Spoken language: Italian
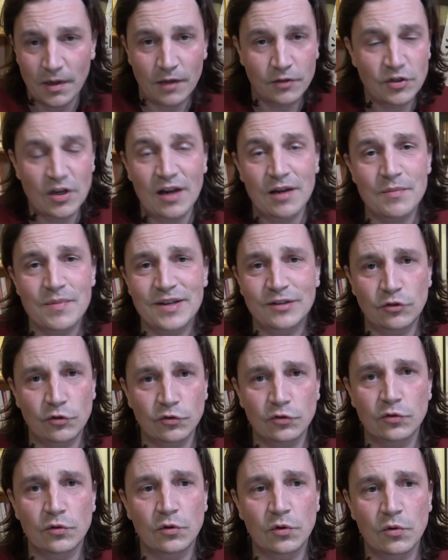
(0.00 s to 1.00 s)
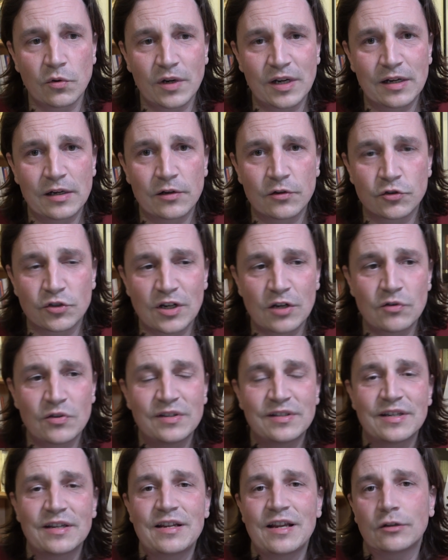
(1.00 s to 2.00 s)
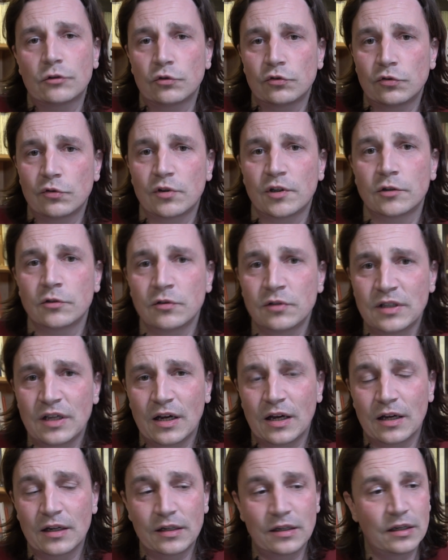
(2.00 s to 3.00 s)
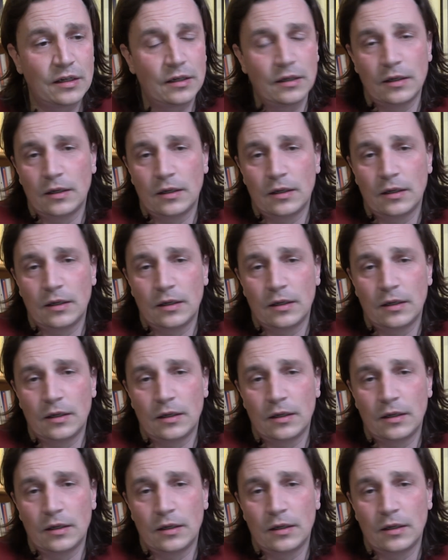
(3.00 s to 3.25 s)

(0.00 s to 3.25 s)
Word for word: C'è rimasto solo quello, ci hanno insegnato solo ad odiare